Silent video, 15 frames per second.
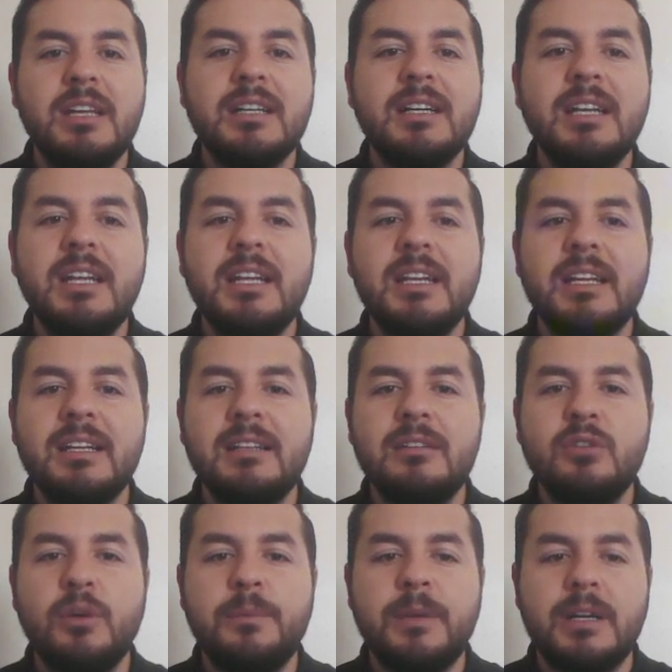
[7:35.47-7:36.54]
gri renkli
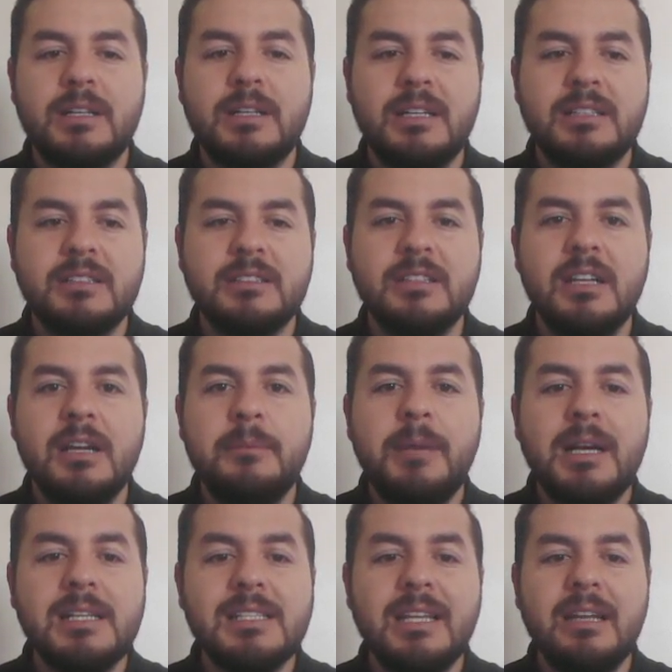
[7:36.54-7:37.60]
topraklardır.
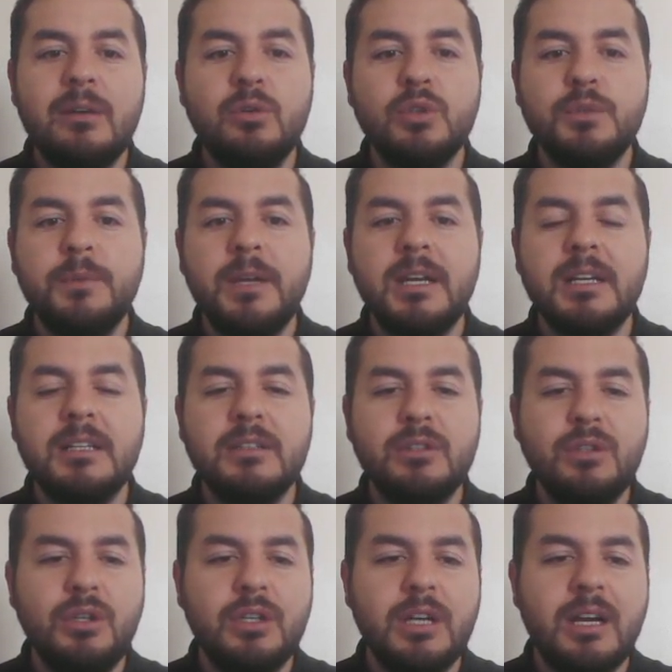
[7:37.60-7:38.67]
Bak sana kutba yakın
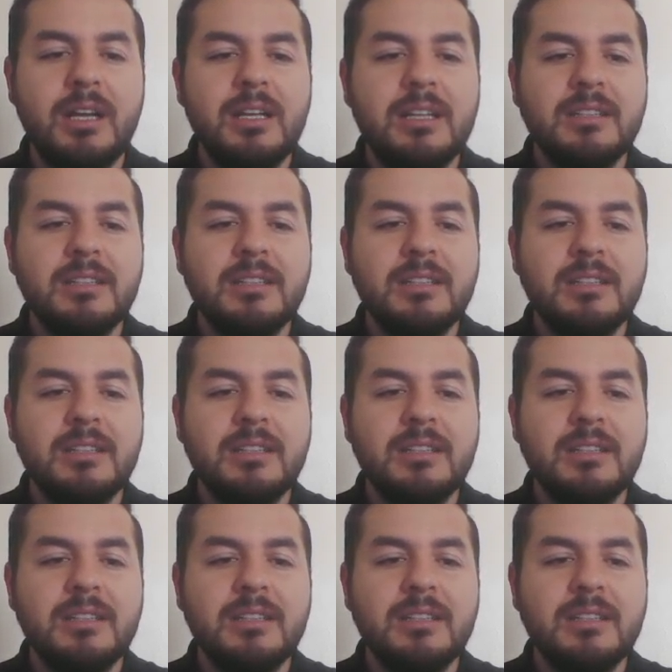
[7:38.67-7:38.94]
diyor ya.